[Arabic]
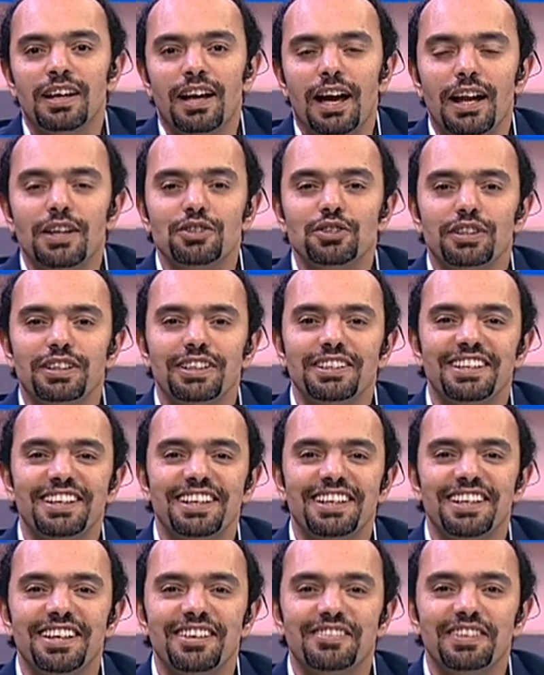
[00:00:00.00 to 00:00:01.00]
علشان
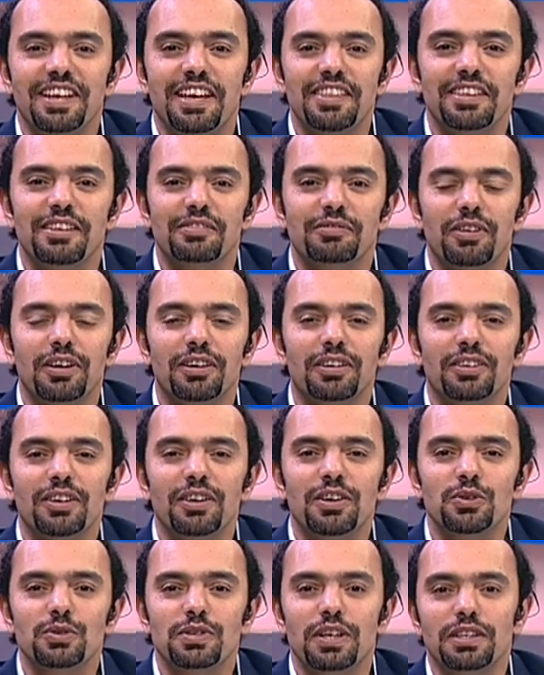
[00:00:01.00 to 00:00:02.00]
كده في هذه
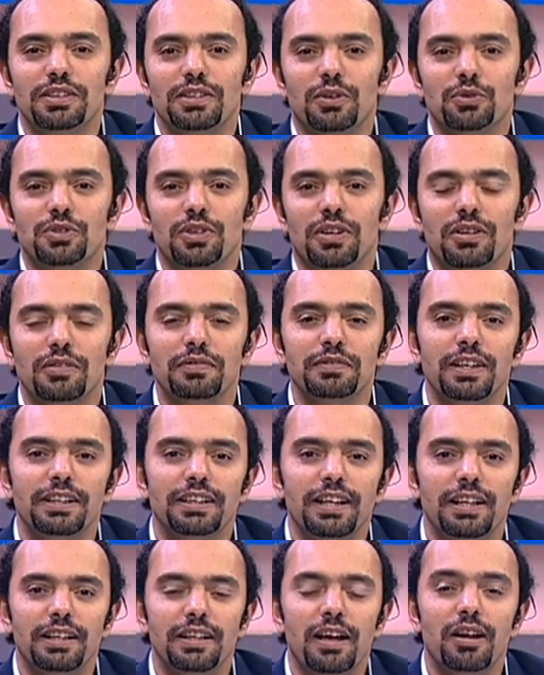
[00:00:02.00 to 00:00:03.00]
الفقرة يسعدنا ويشرفنا ان
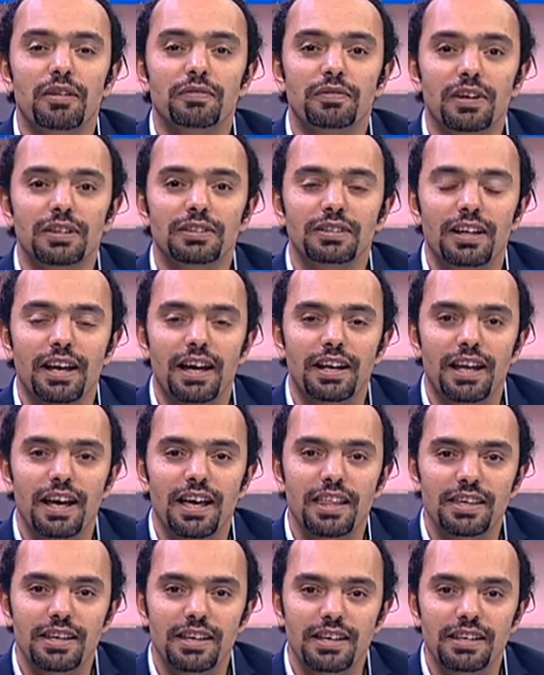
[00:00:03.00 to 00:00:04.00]
احنا نعرف اكتر عن
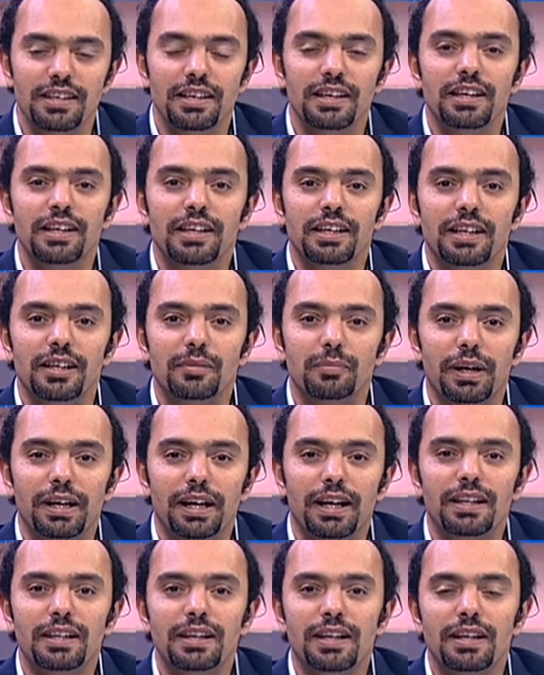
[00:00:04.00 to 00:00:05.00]
هذه
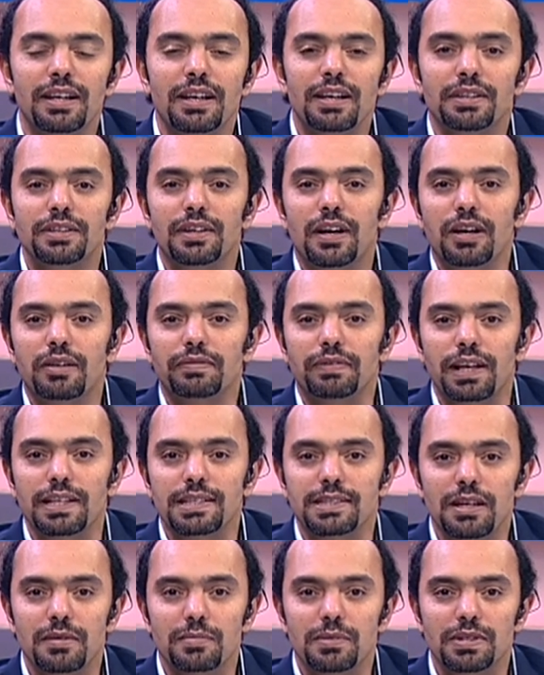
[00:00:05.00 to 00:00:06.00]
المجلة نعرف عن
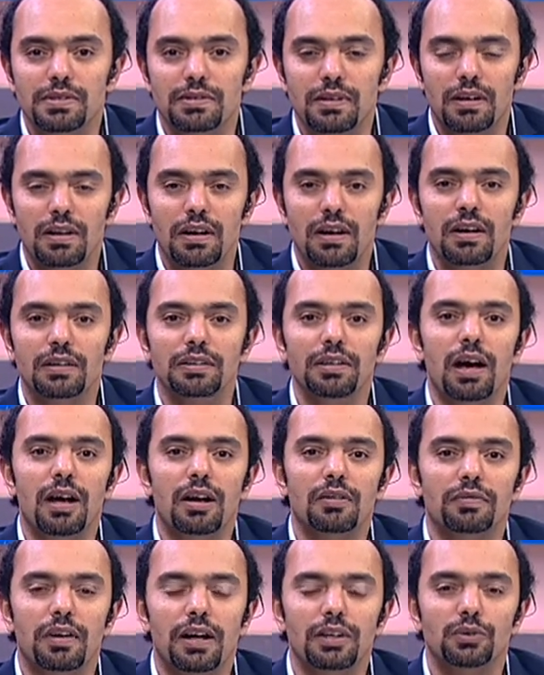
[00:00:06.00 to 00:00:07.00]
سبب اصدارها
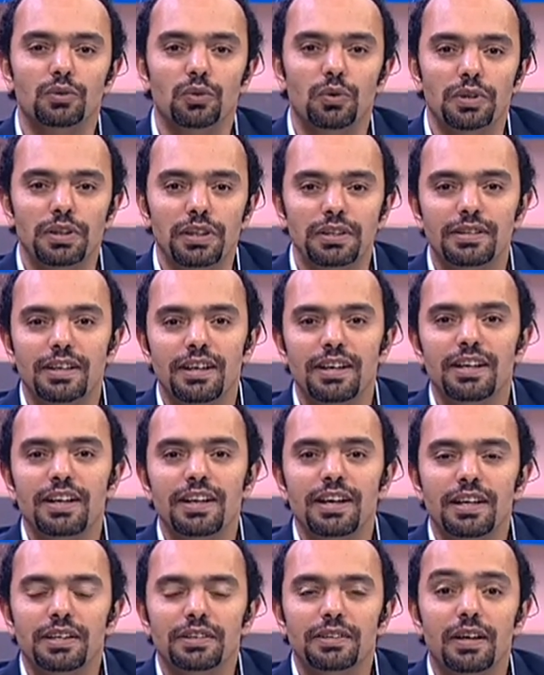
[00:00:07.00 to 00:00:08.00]
نعرف عن رؤيتها
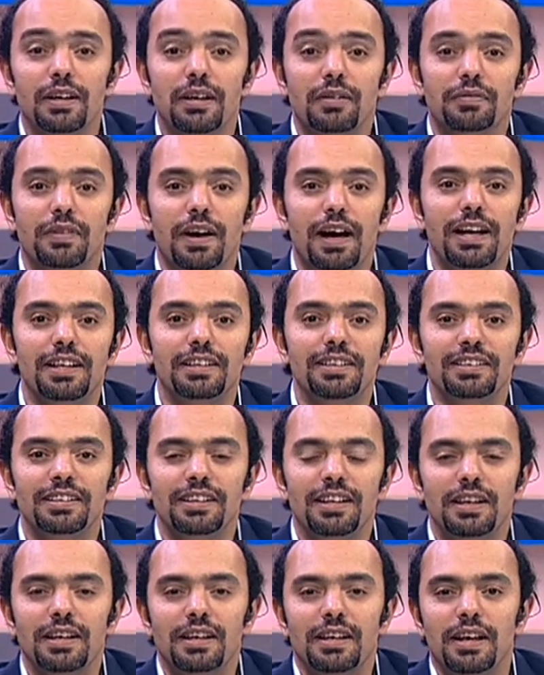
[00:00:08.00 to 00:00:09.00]
نعرف عن
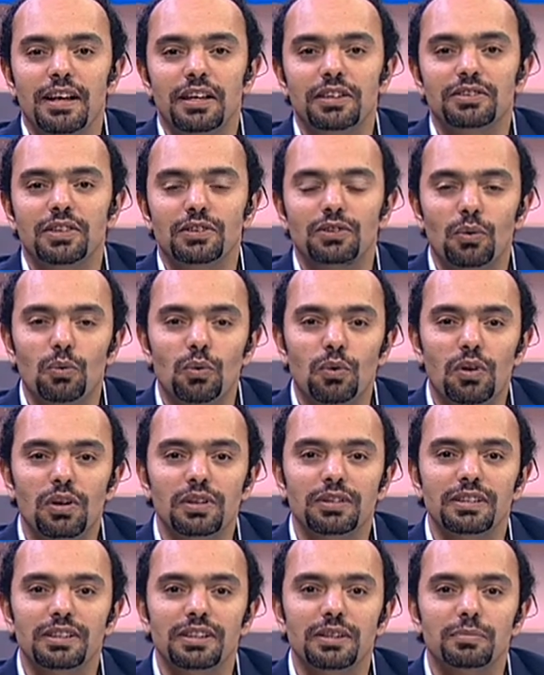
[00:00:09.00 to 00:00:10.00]

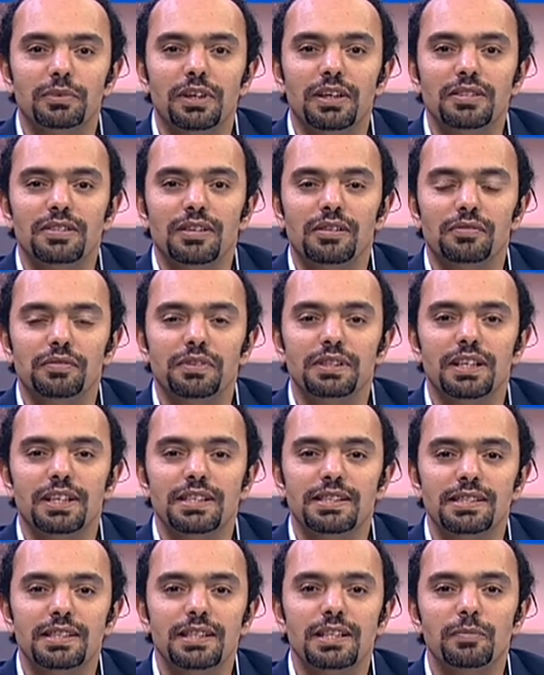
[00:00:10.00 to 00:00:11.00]
التطورات اللي بتحصل في
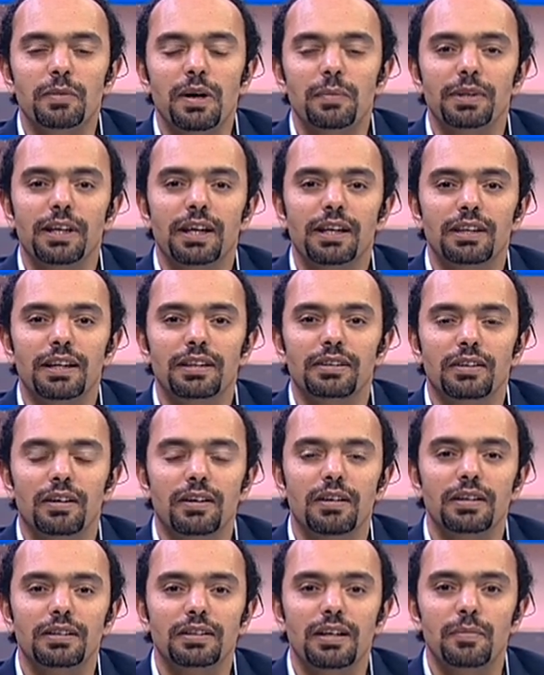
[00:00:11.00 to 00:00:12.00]
السينما من خلال
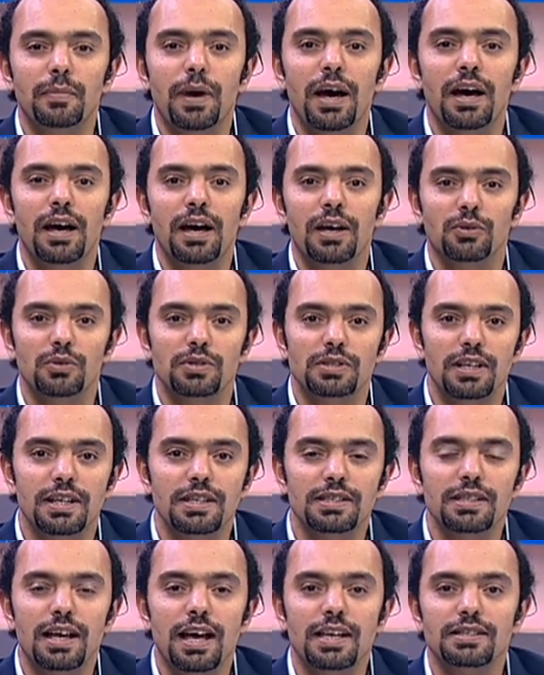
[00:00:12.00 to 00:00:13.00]
لقائنا مع
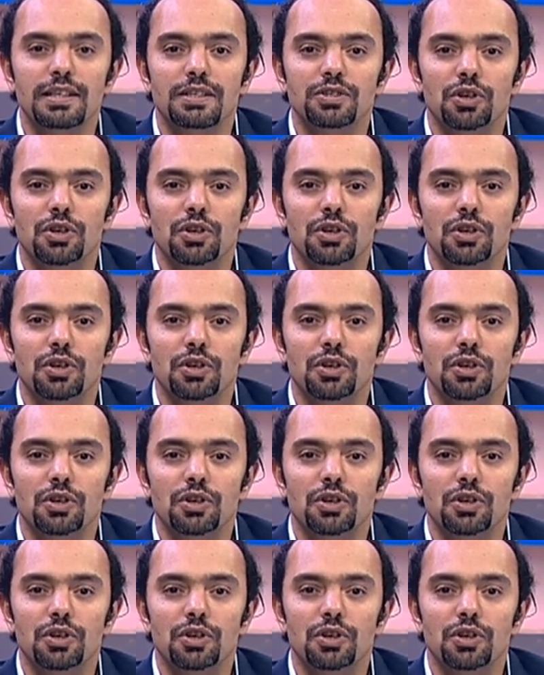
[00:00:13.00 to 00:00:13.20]
الأستاذ حسن